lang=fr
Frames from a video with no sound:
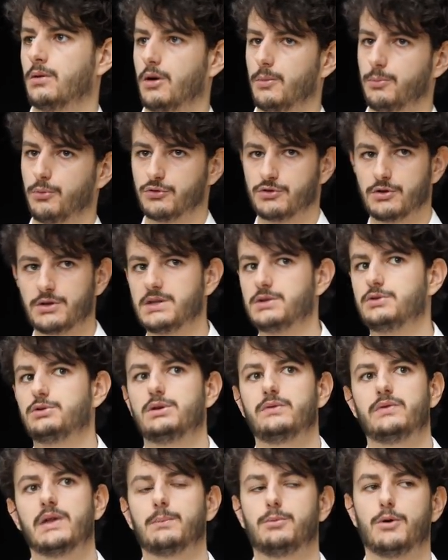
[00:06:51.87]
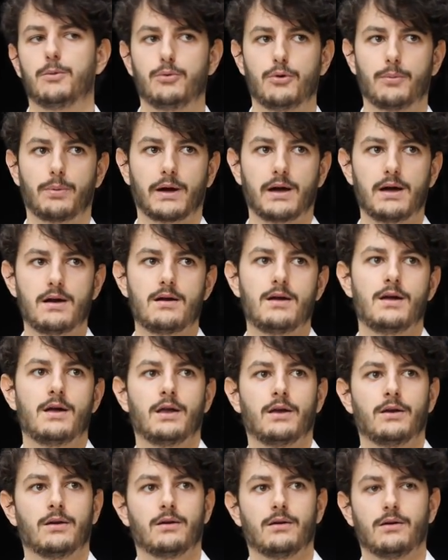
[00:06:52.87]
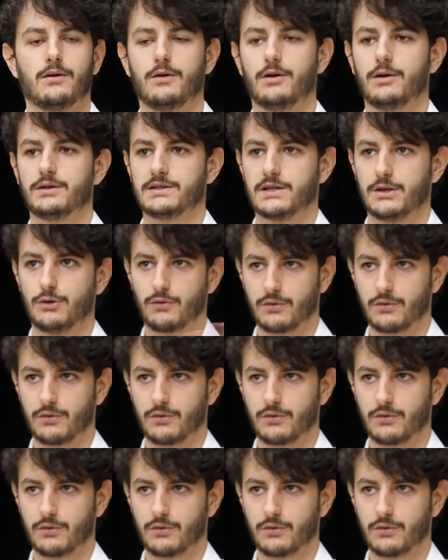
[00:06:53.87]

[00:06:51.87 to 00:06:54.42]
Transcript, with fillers: Euh, pour ceux qui suivent d'un peu plus près, ça